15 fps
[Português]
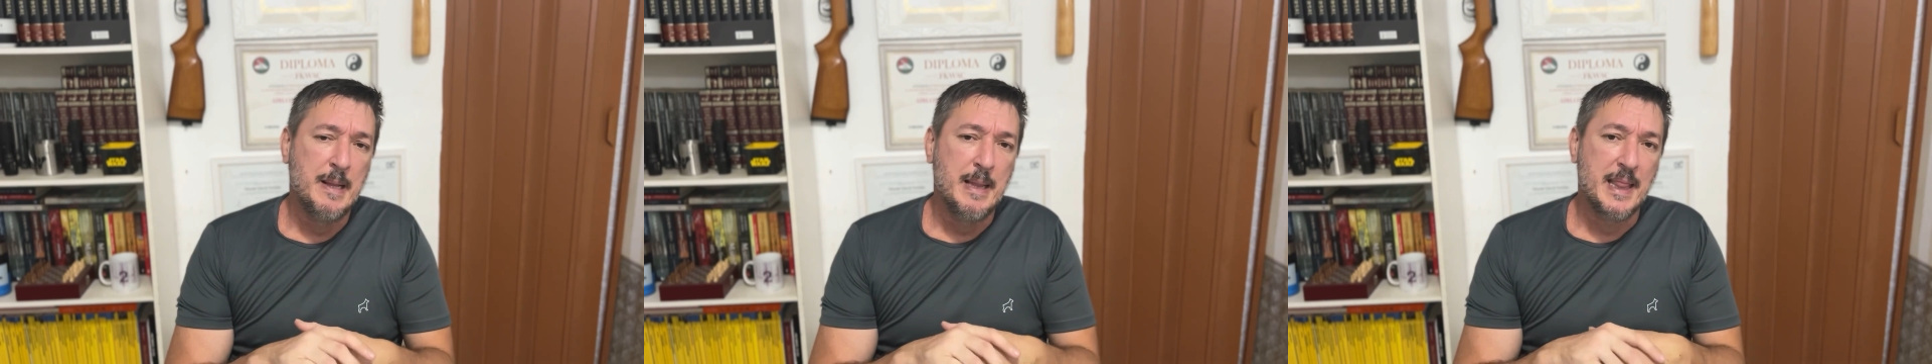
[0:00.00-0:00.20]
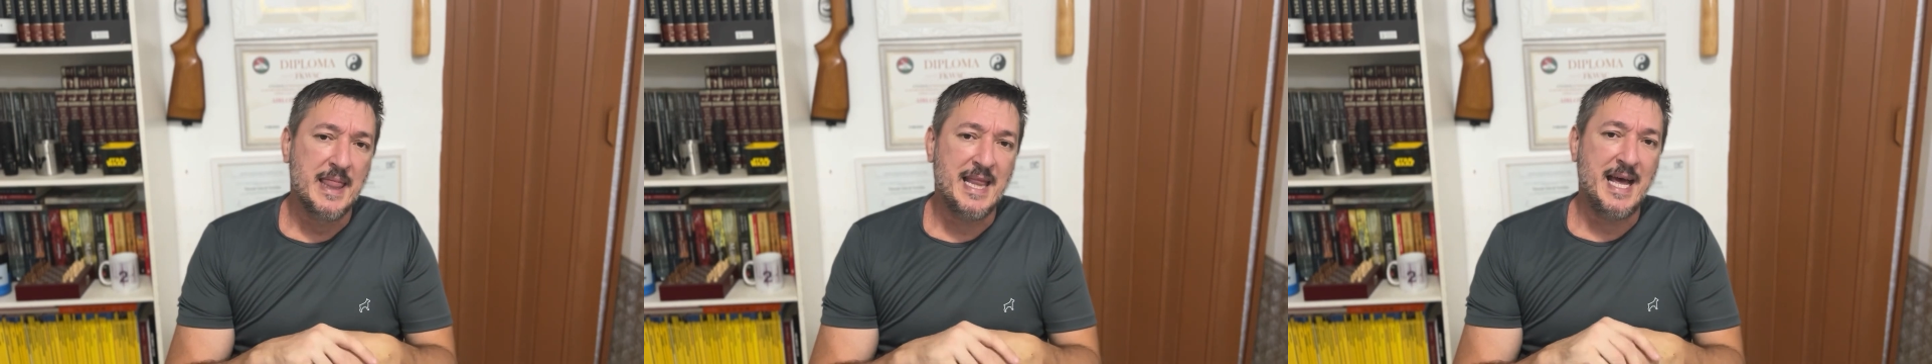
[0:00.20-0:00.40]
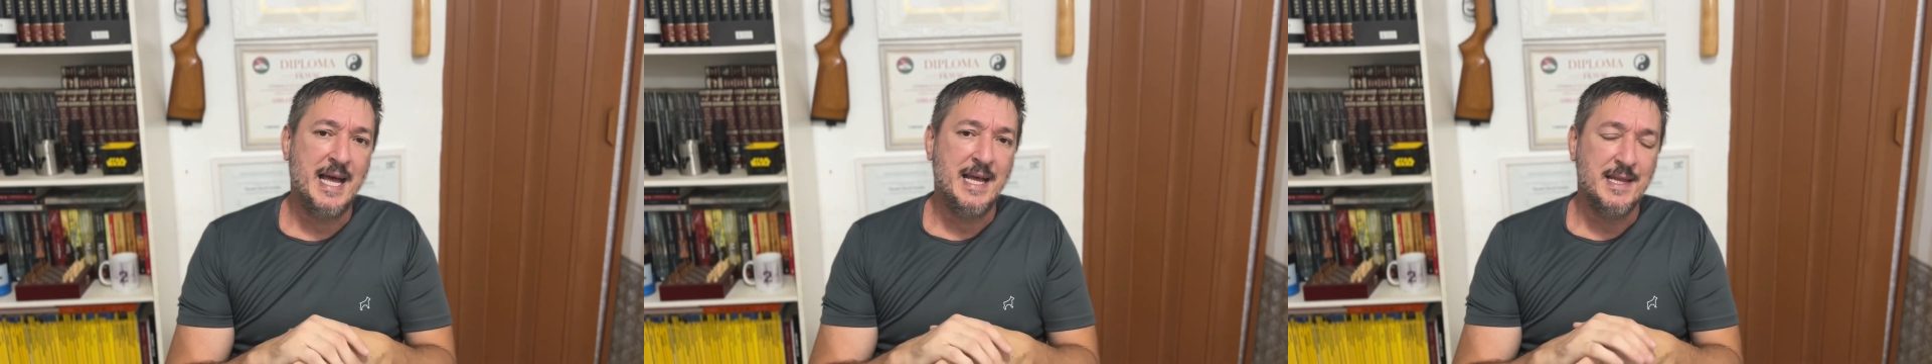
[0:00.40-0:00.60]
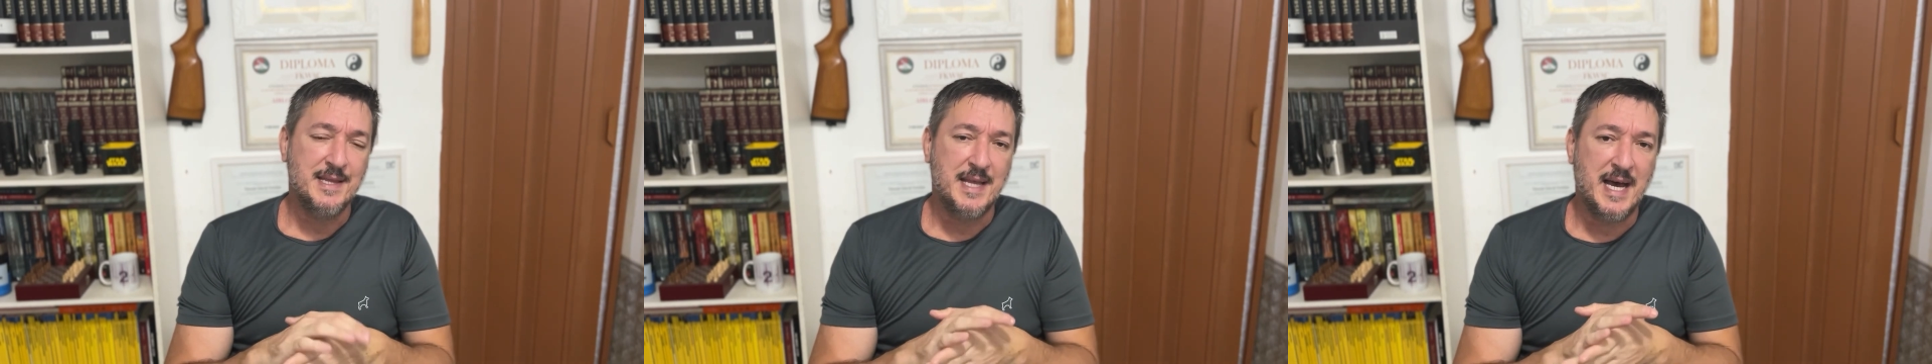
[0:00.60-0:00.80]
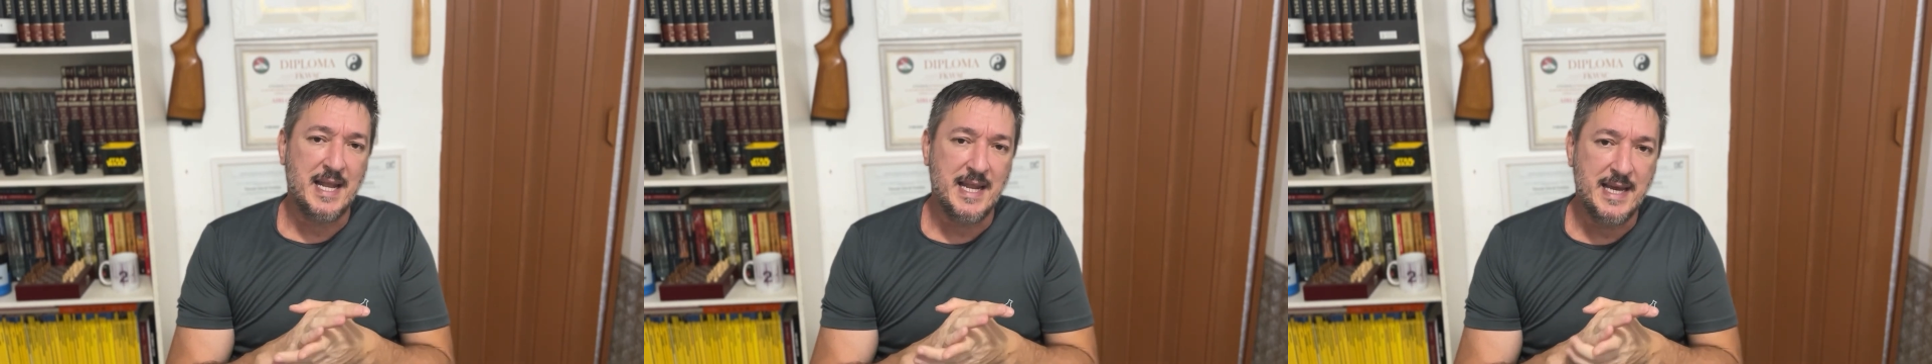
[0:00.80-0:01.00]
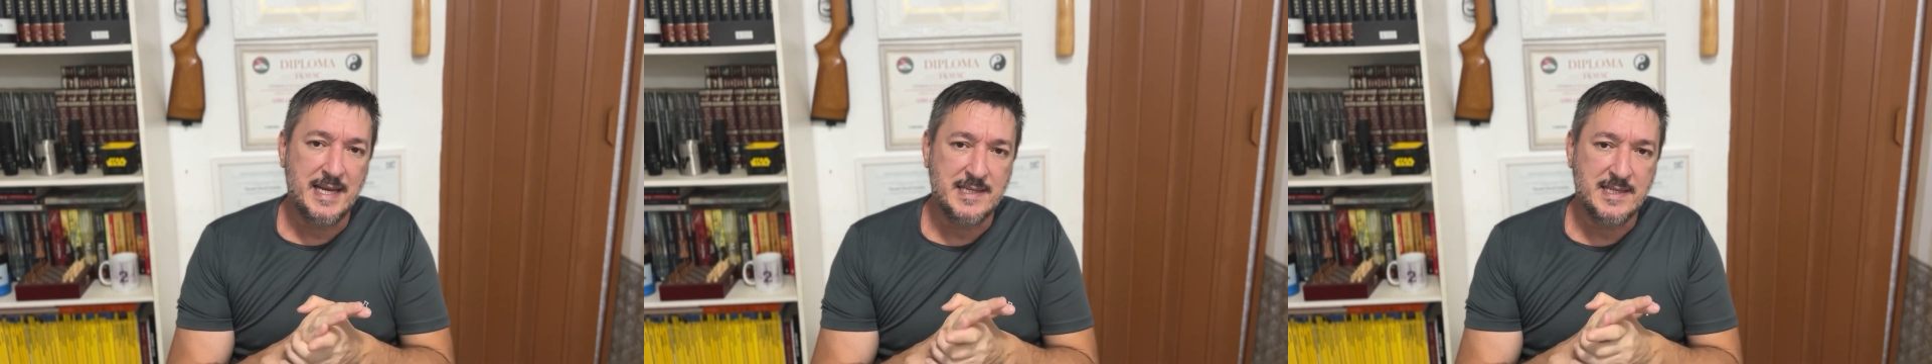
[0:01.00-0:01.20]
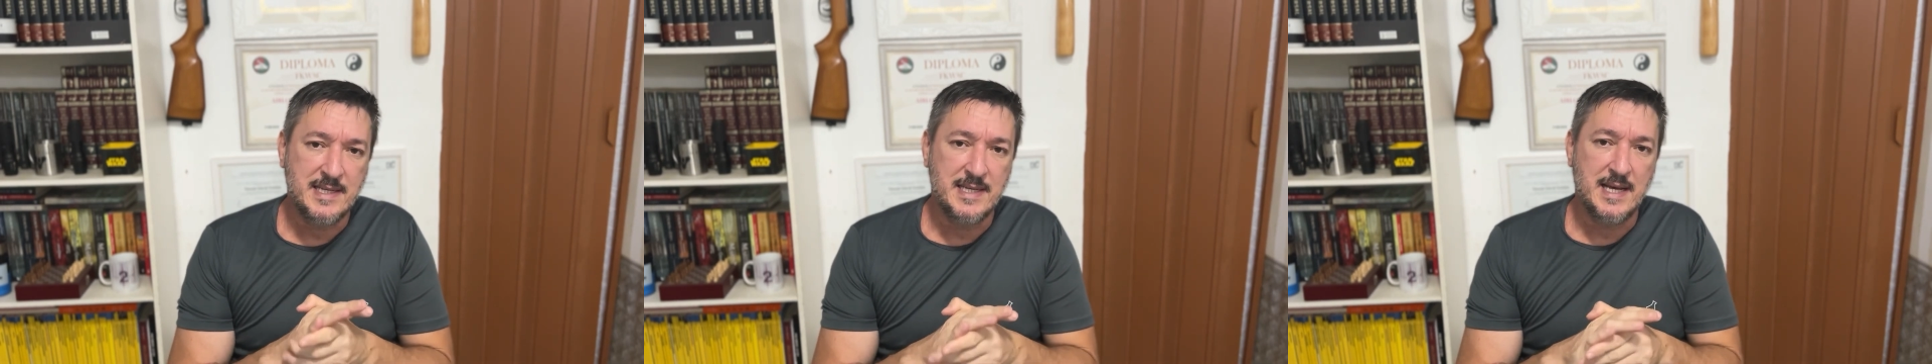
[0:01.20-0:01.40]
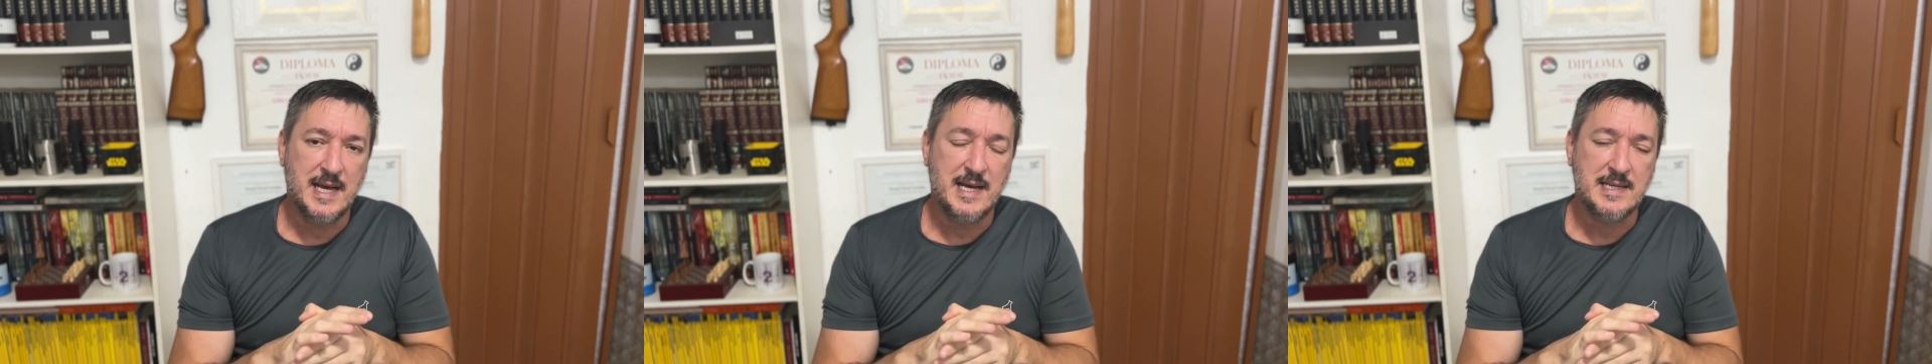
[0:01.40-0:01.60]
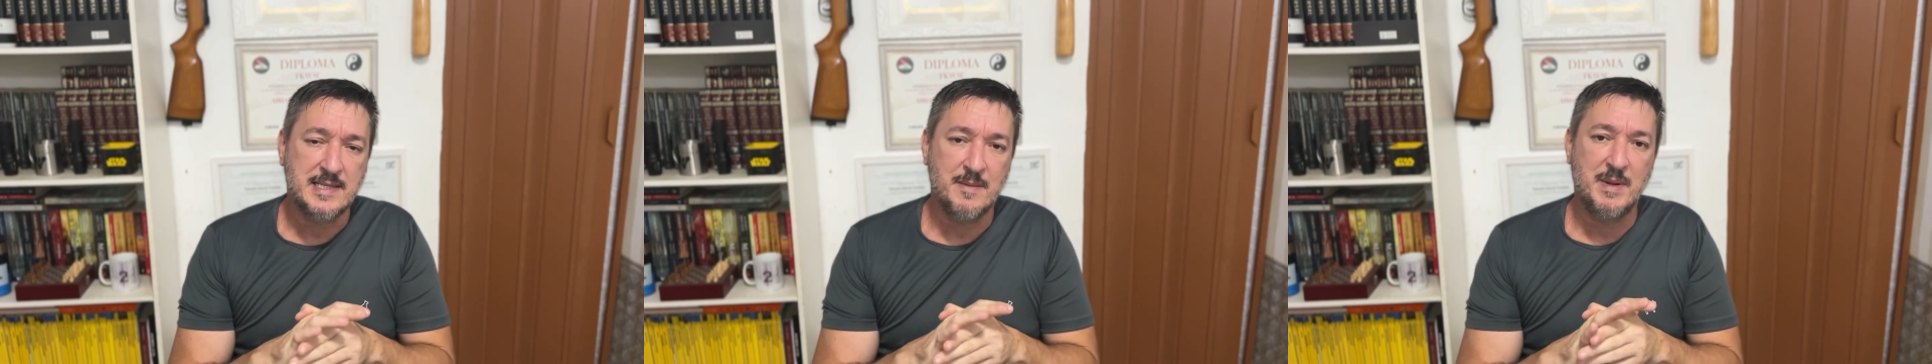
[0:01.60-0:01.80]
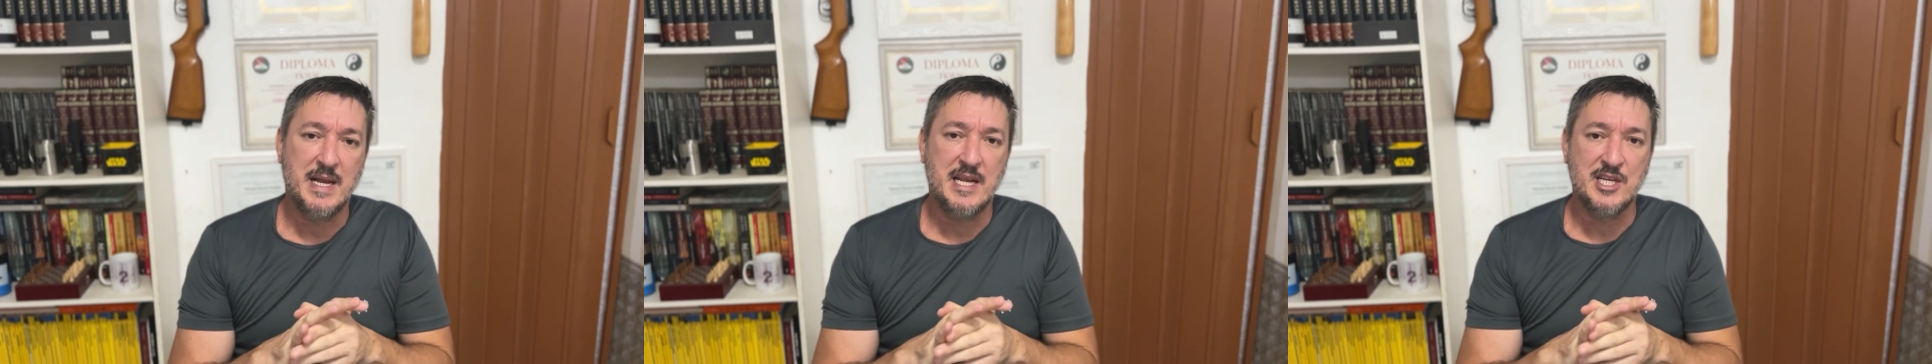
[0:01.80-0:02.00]
lá na ALESC, na
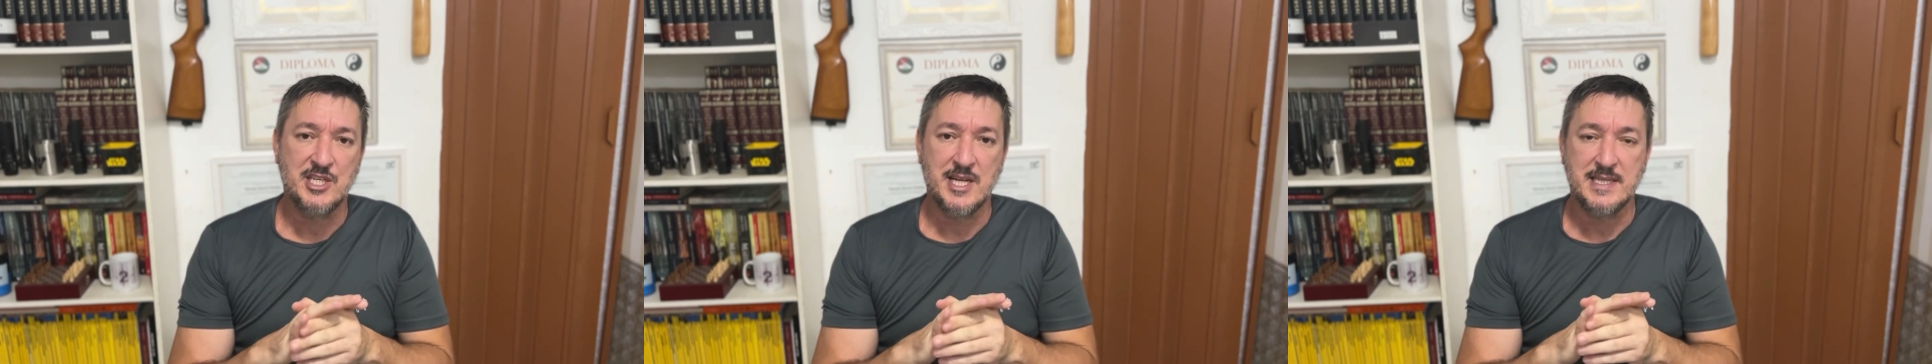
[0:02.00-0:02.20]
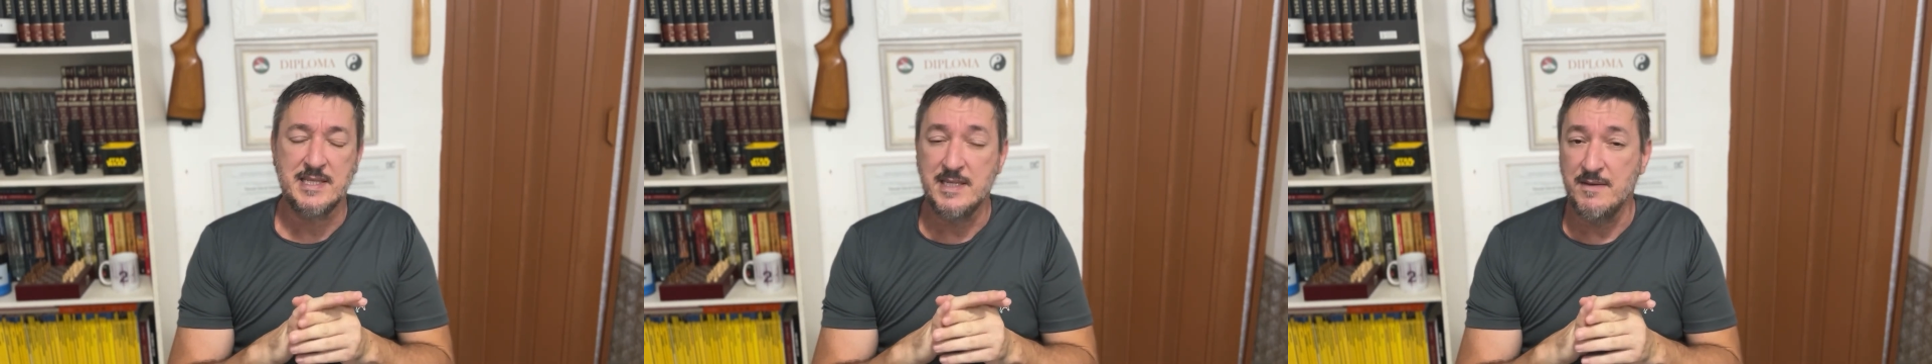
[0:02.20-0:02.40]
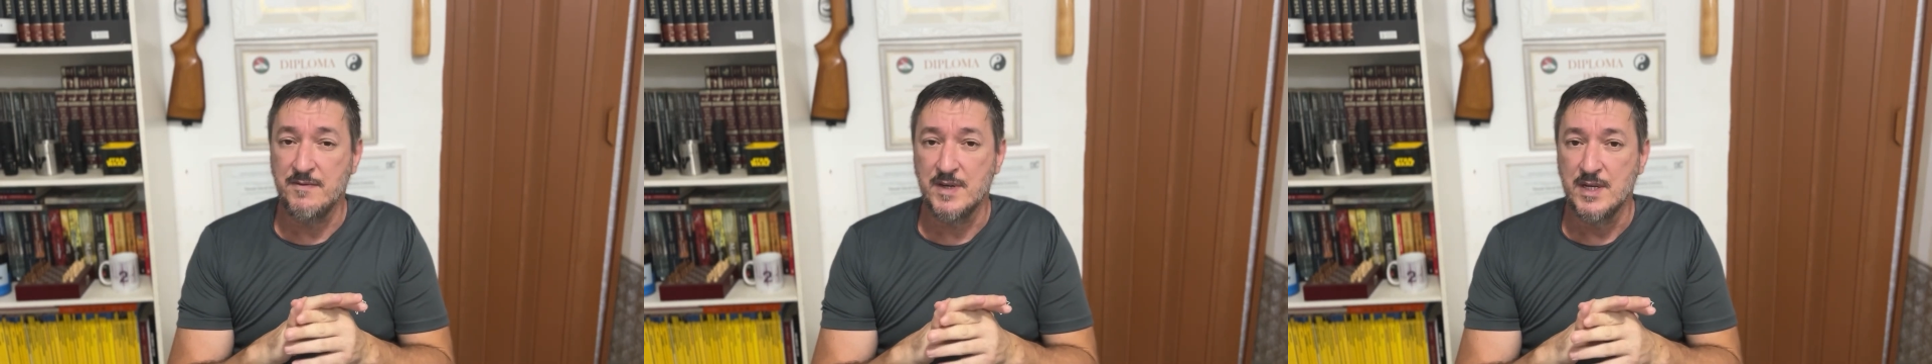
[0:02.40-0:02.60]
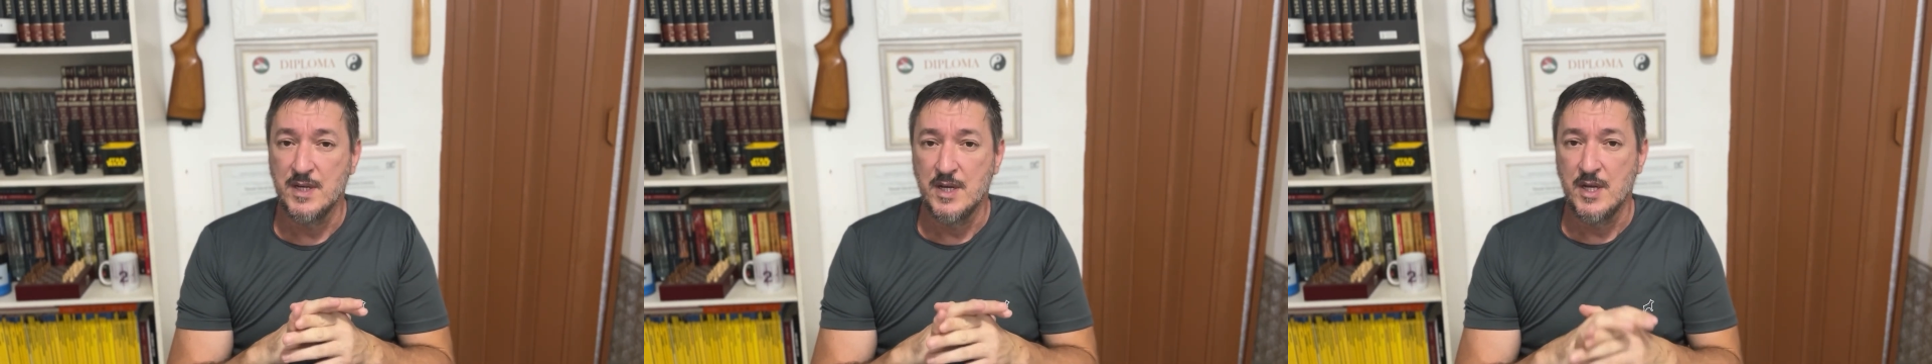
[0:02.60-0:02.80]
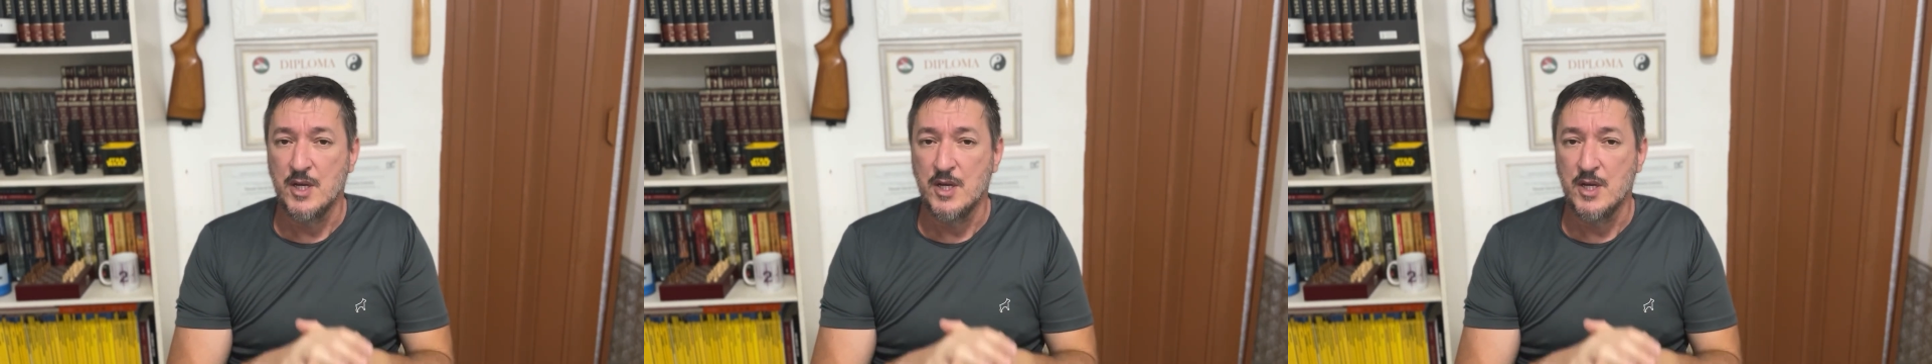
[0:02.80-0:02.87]
Assembleia Legislativa